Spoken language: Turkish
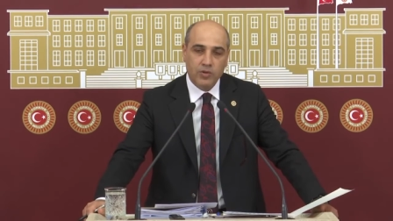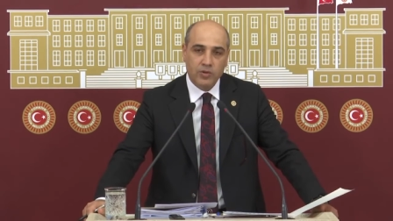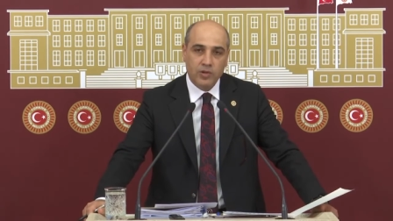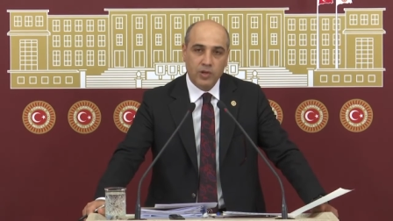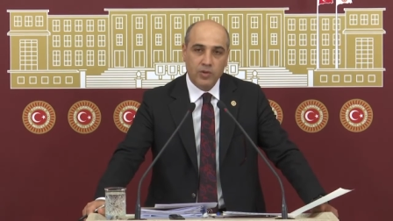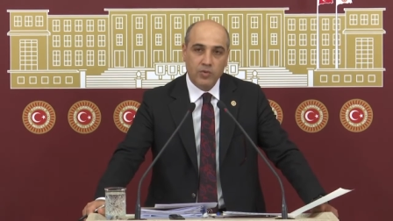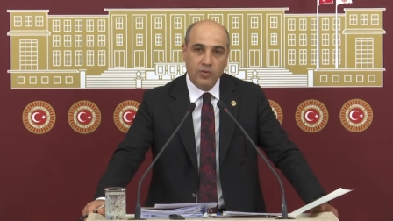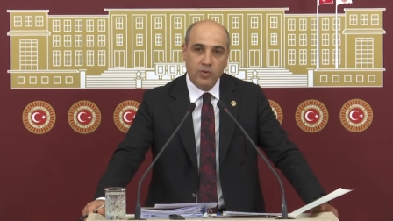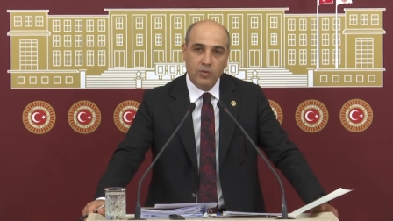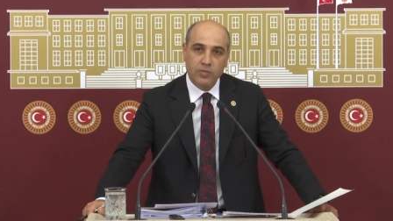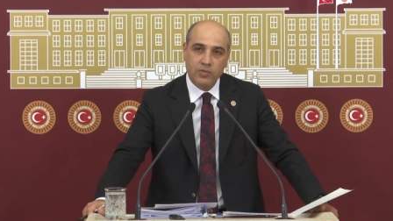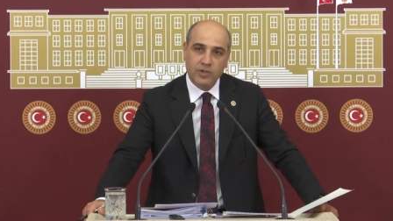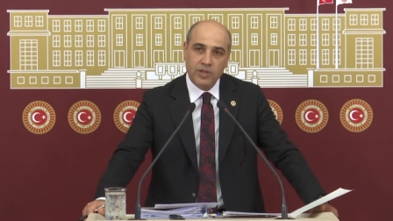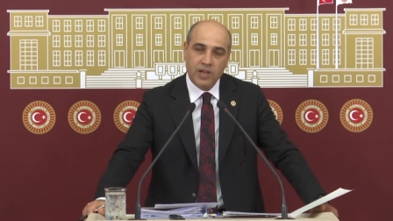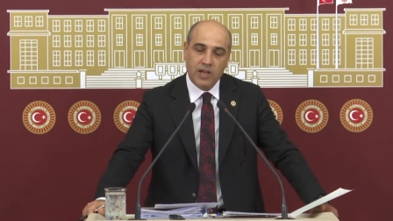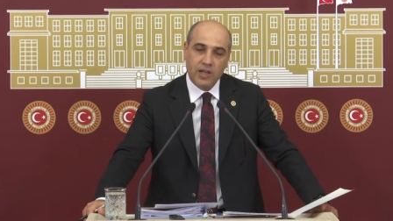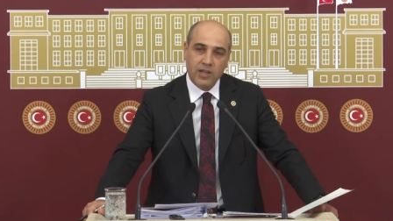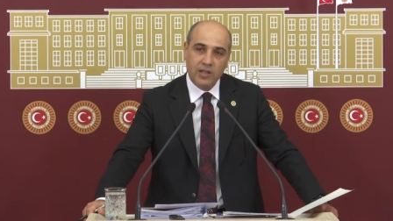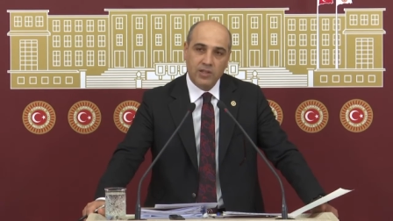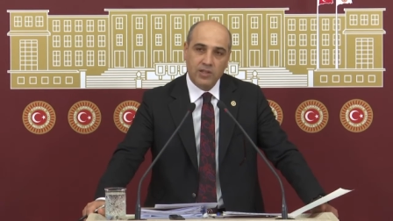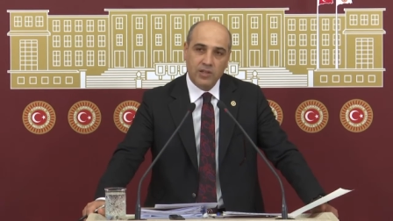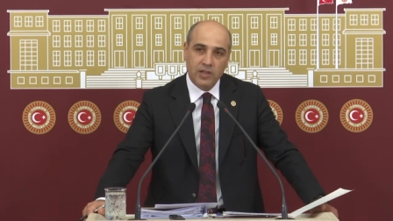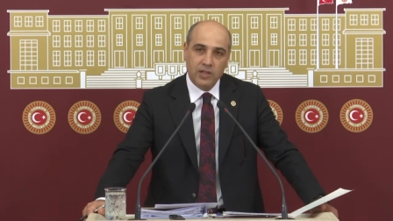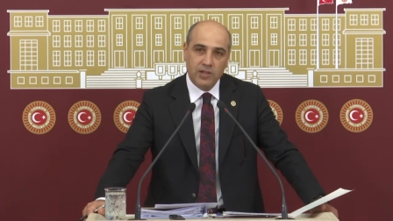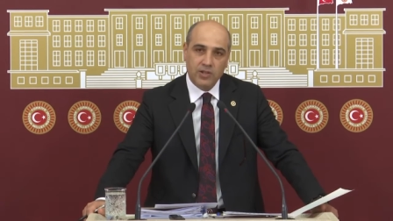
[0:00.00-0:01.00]
üzere tüm
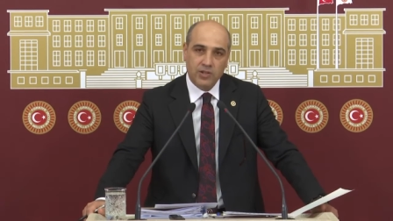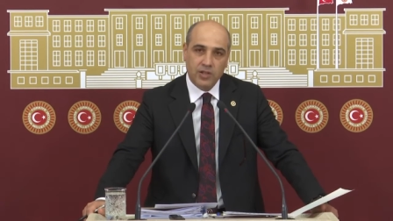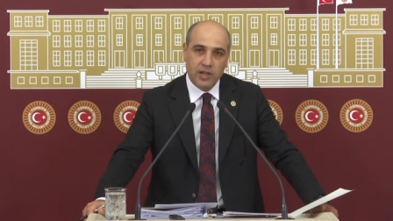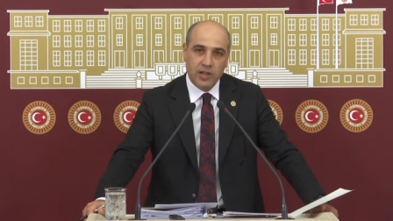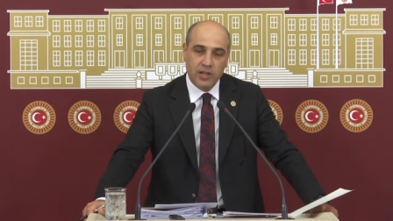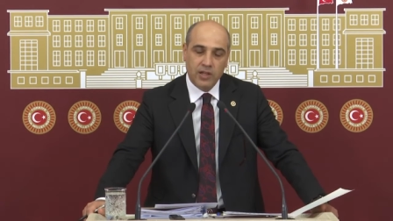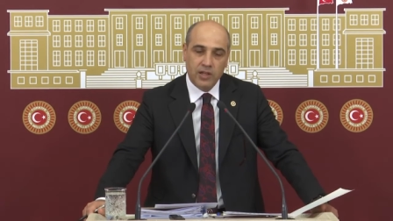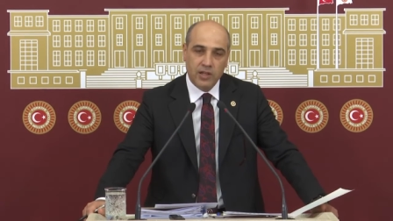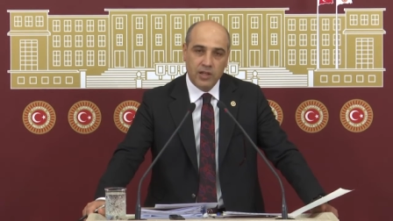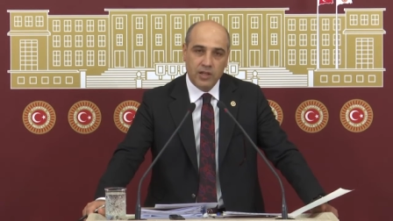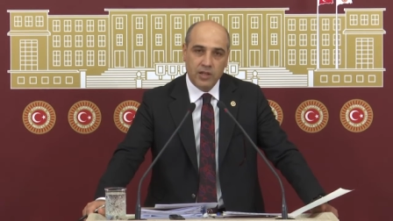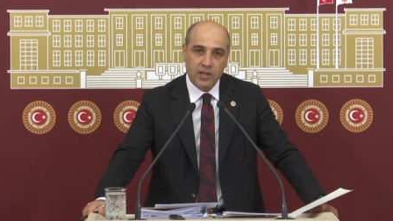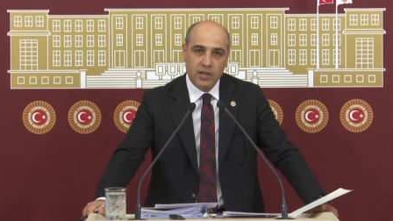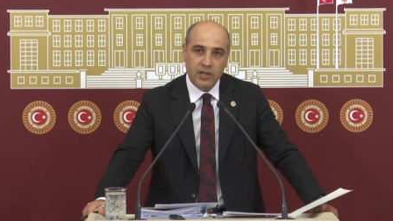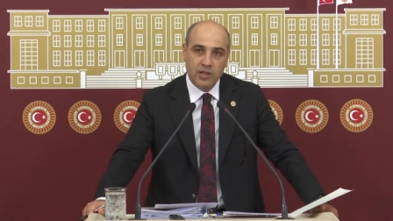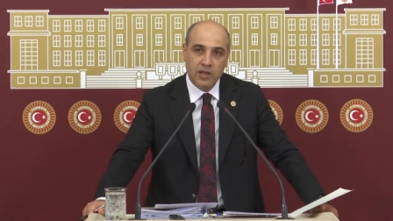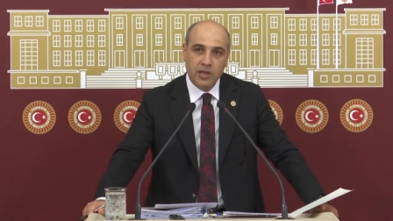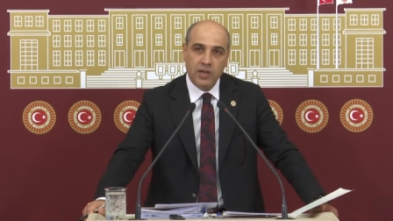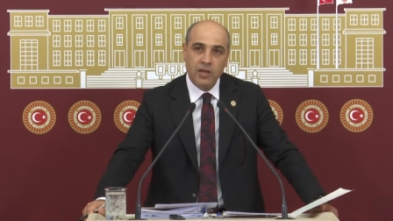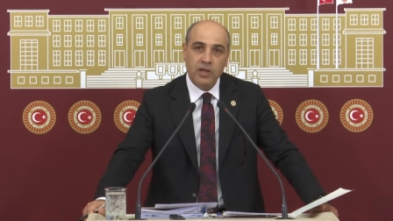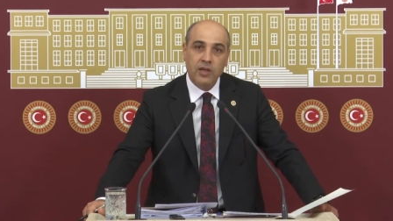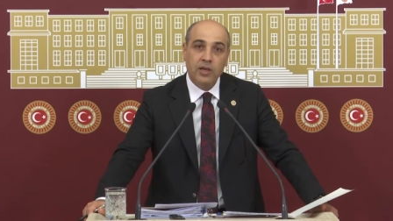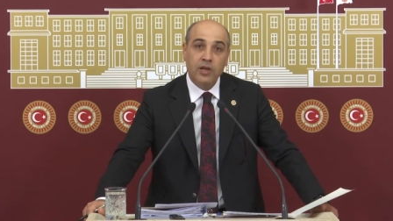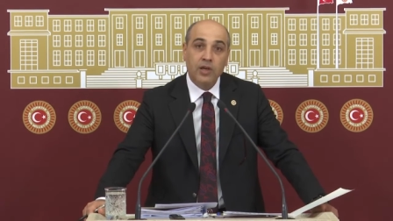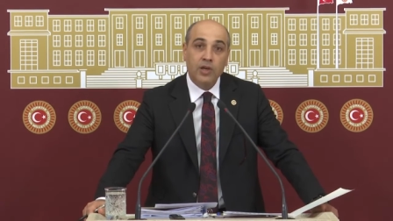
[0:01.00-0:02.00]
sağlık
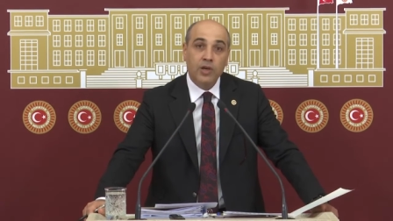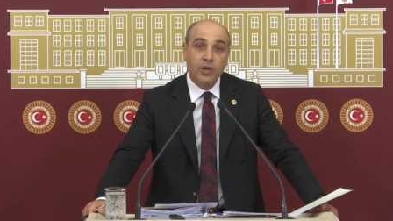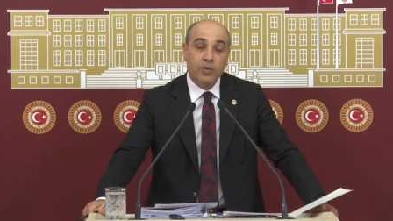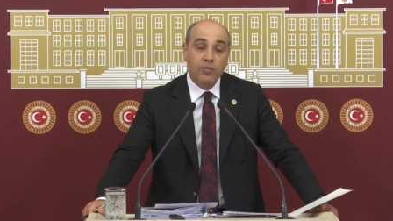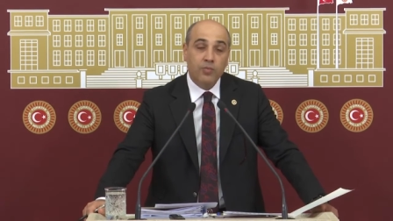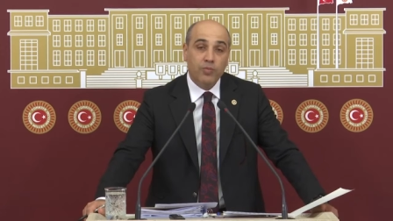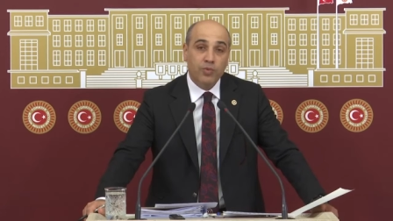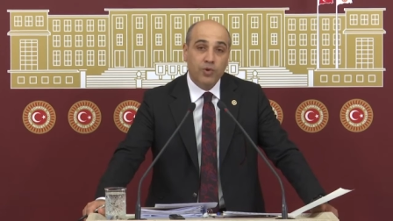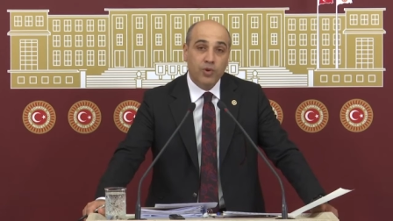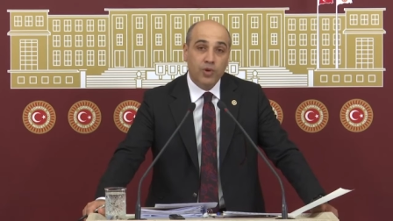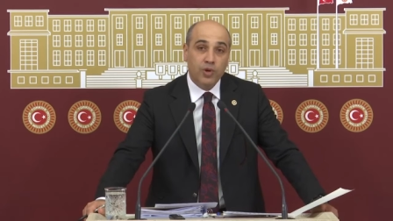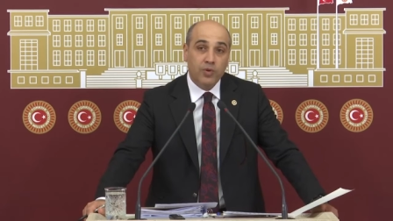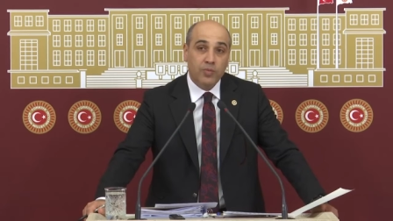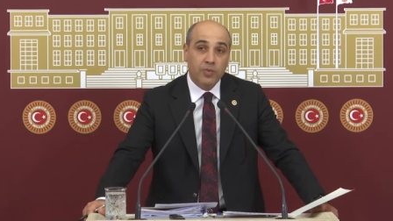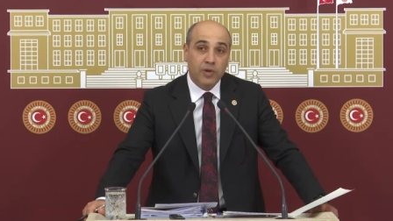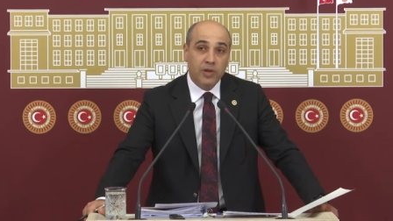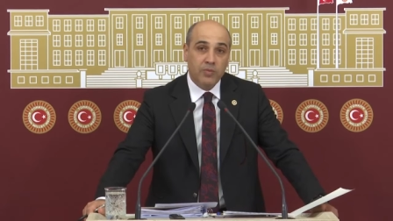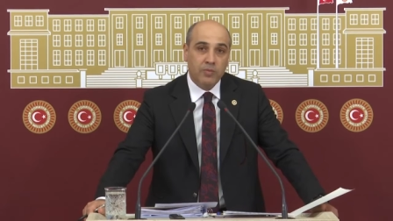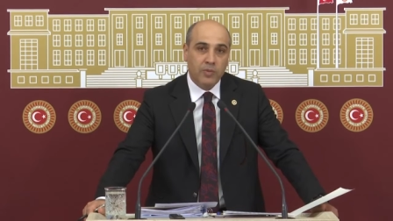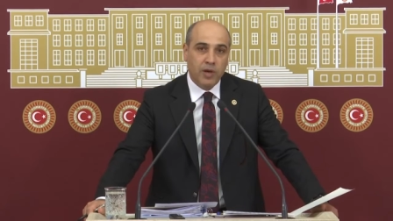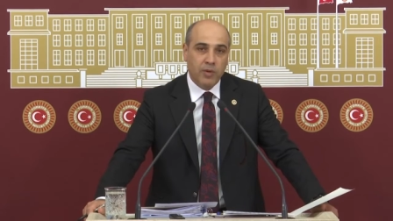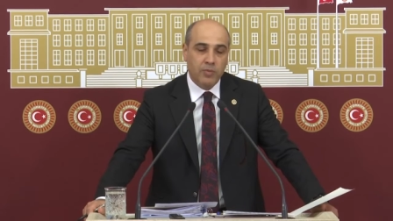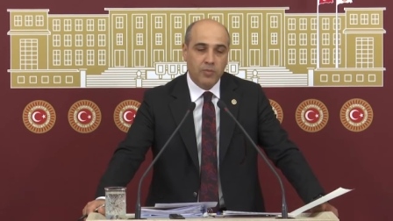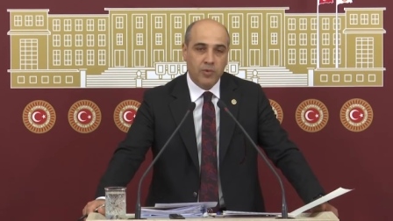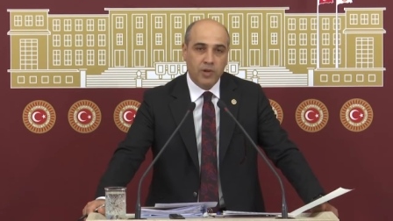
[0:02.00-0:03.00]
çalışanlarında büyük bir
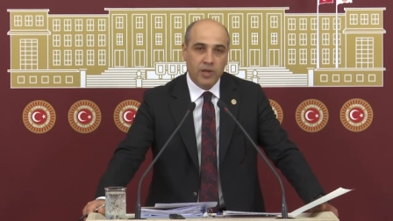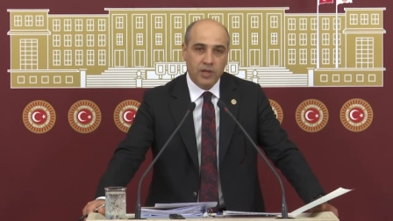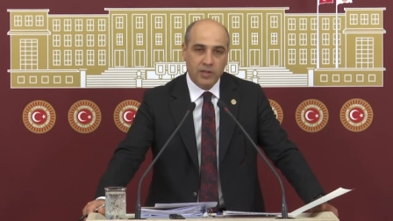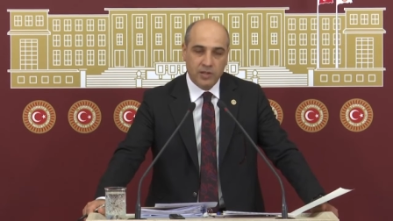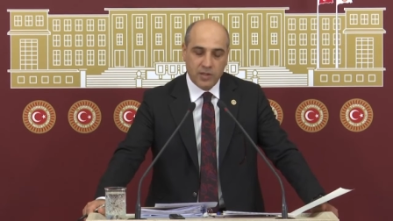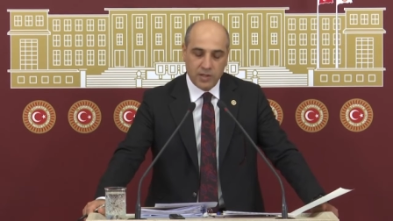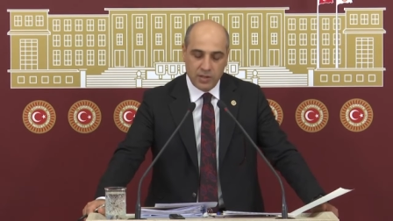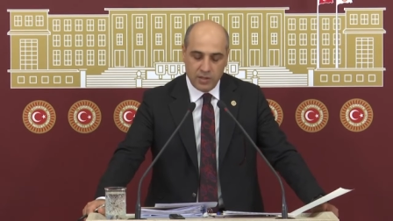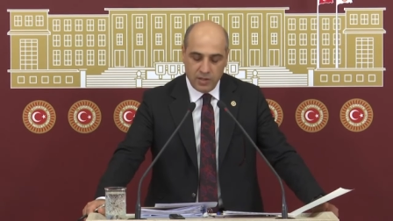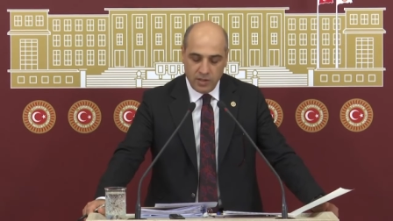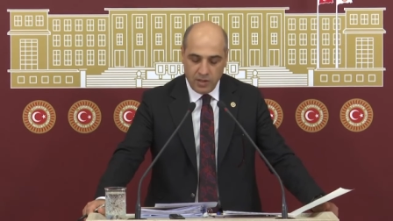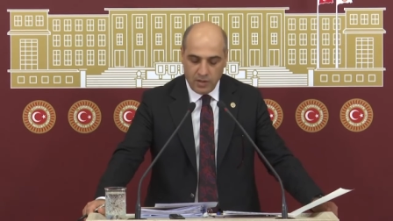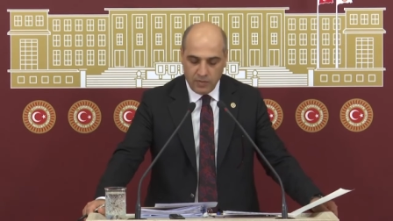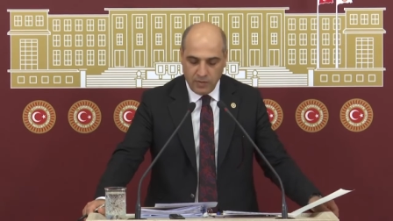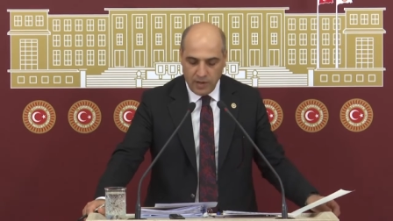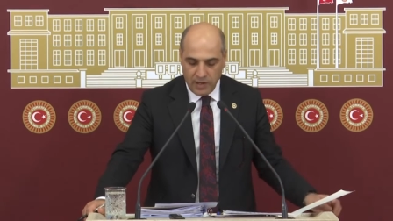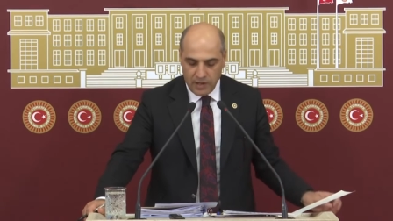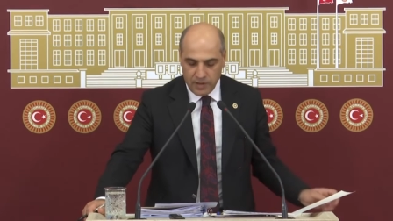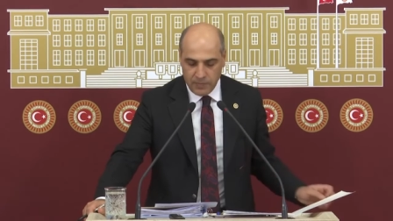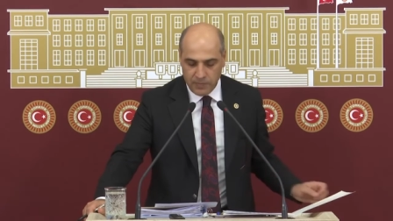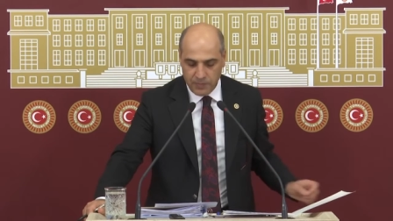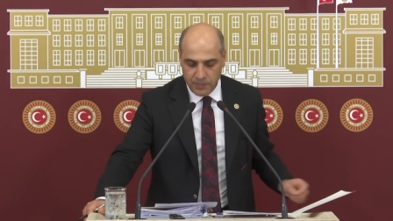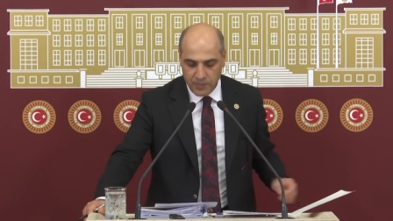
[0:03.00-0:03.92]
memnuniyetsizlik var.